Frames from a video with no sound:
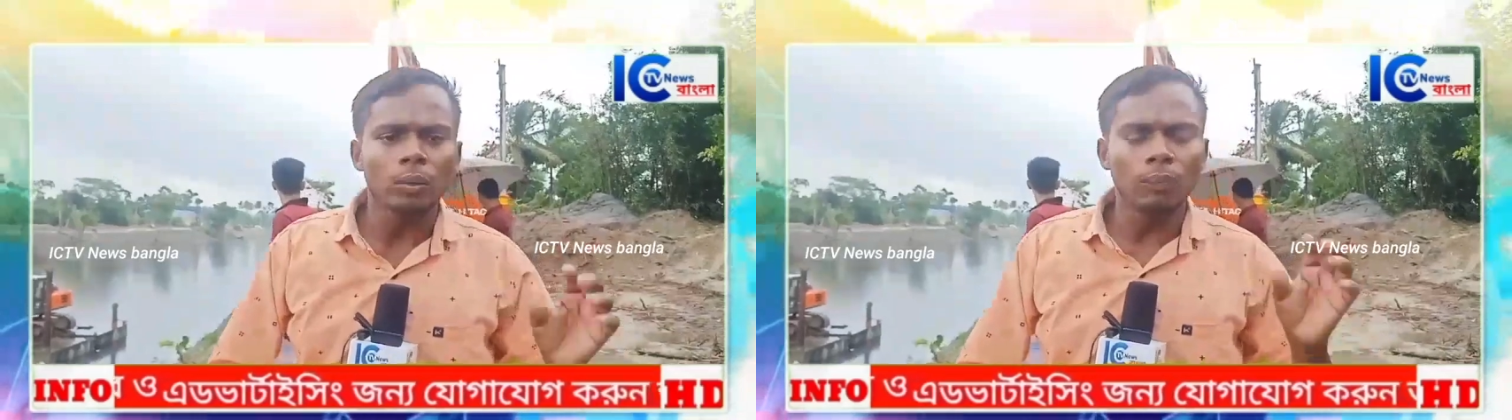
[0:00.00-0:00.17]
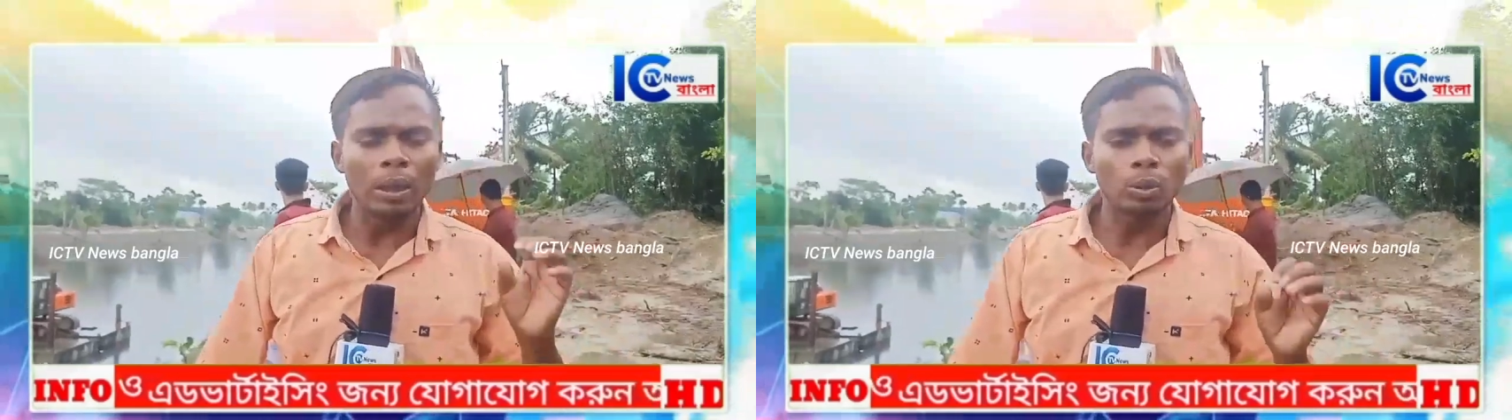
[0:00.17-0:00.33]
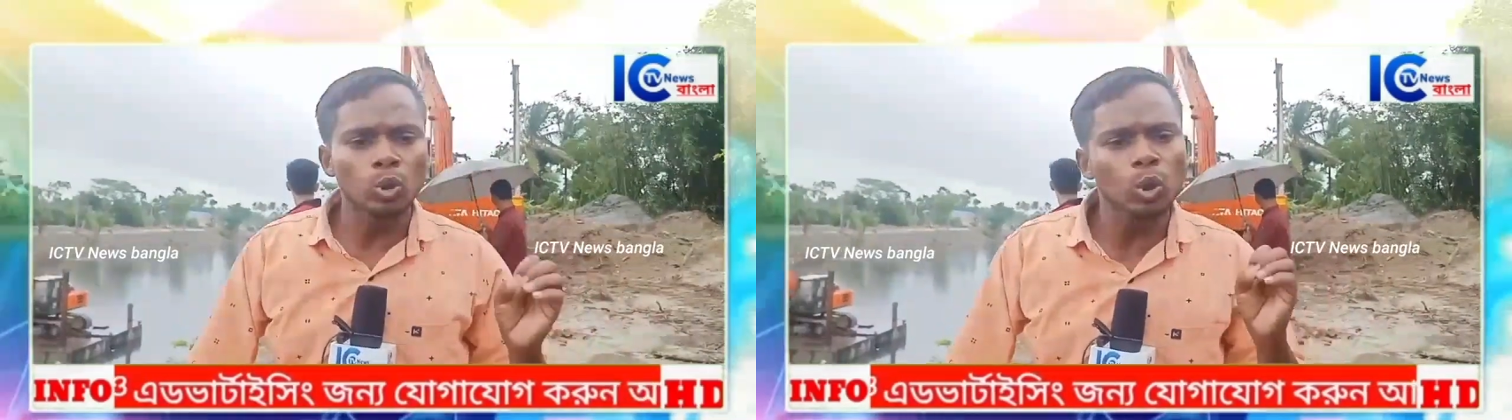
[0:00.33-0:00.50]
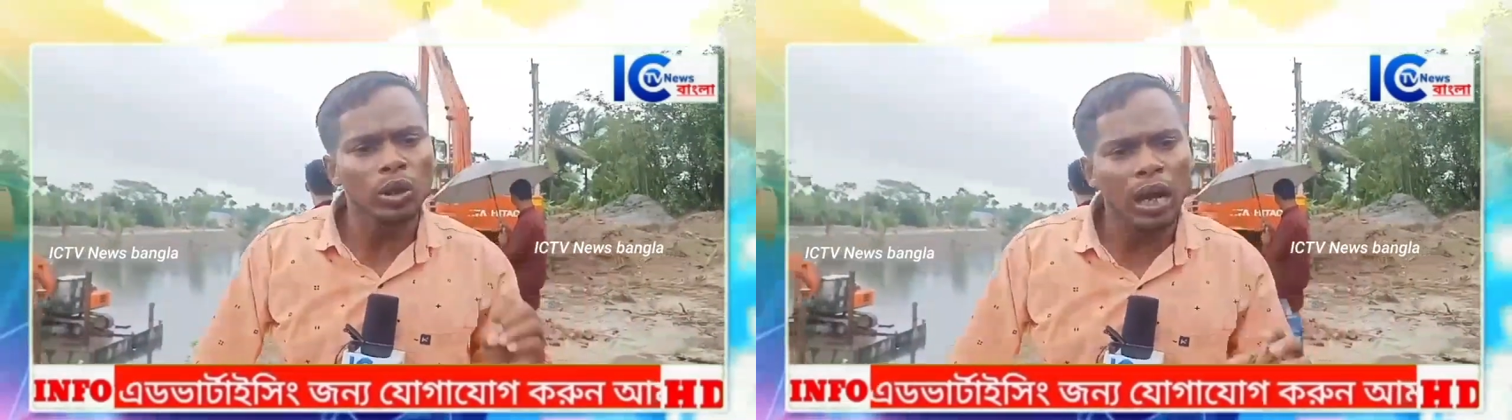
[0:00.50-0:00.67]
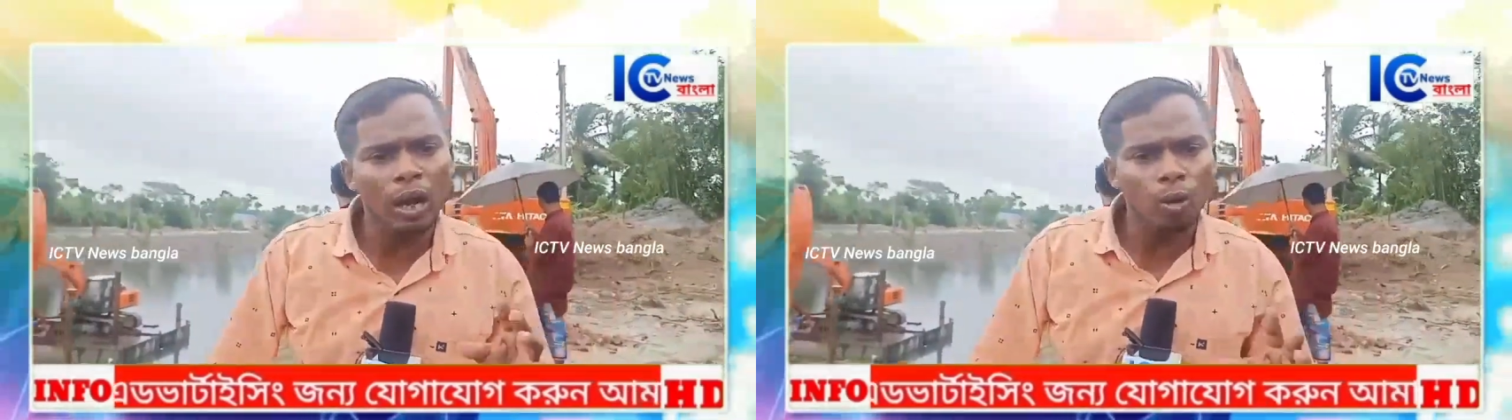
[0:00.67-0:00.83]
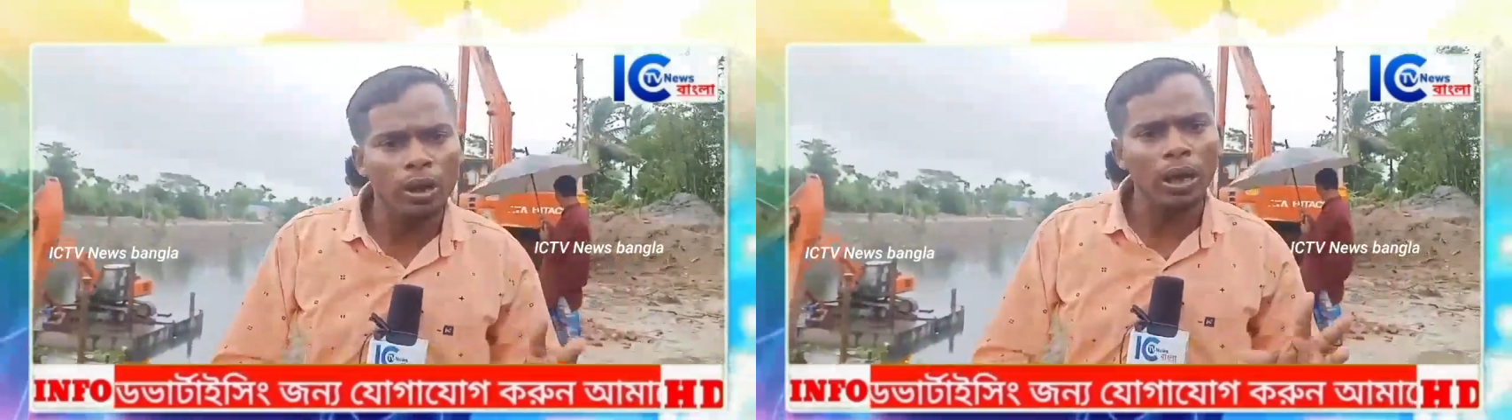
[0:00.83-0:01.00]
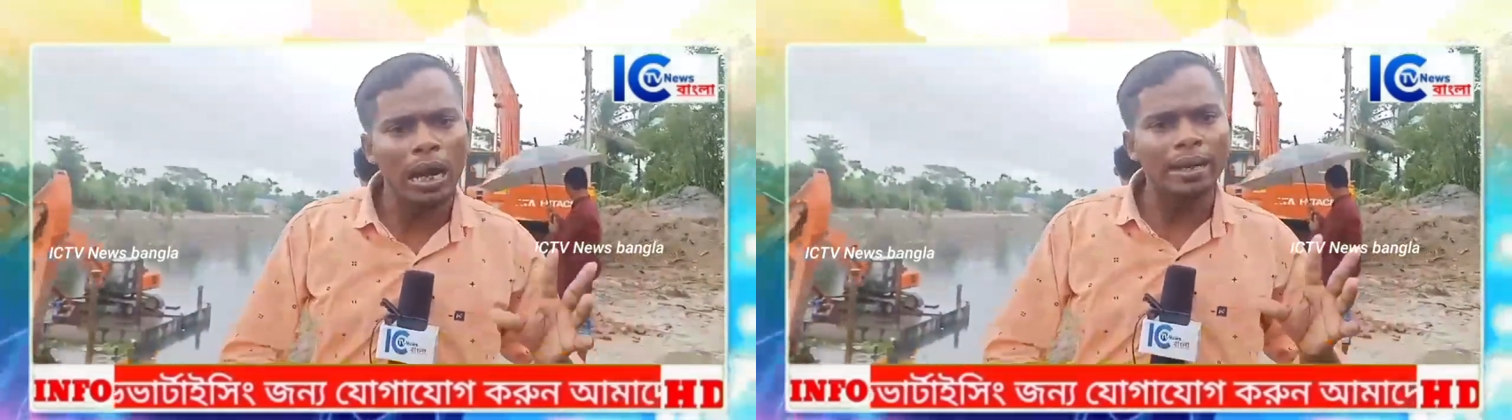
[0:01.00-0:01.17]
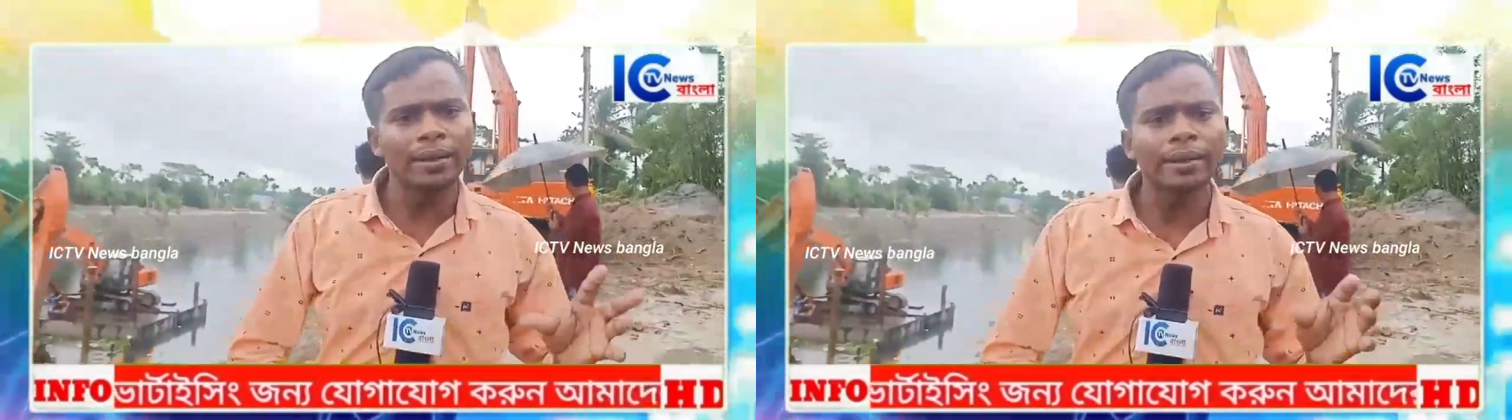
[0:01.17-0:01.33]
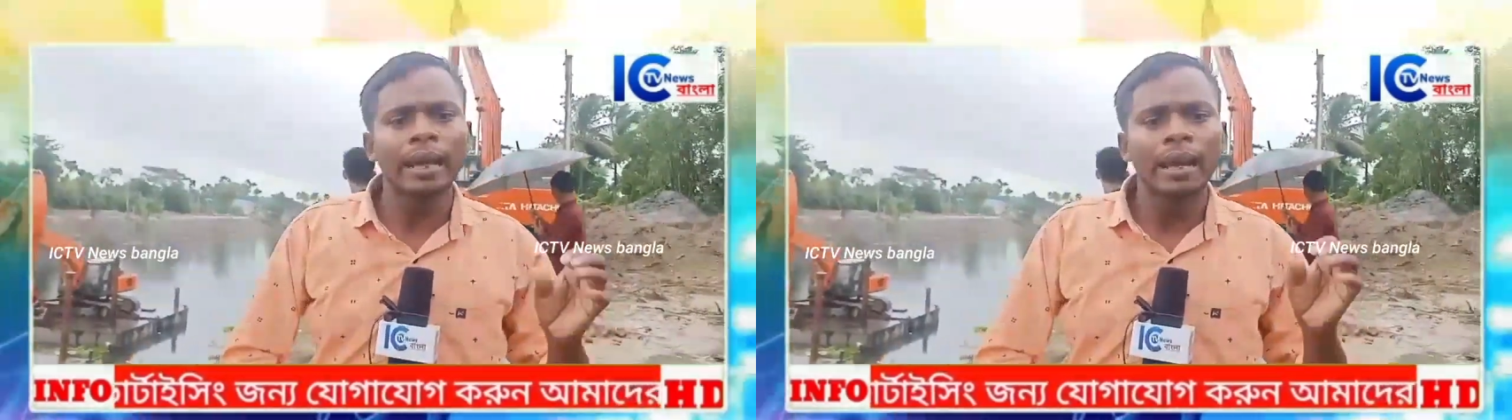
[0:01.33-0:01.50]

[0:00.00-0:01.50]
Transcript: বা দুশো টাকা করে গাড়ি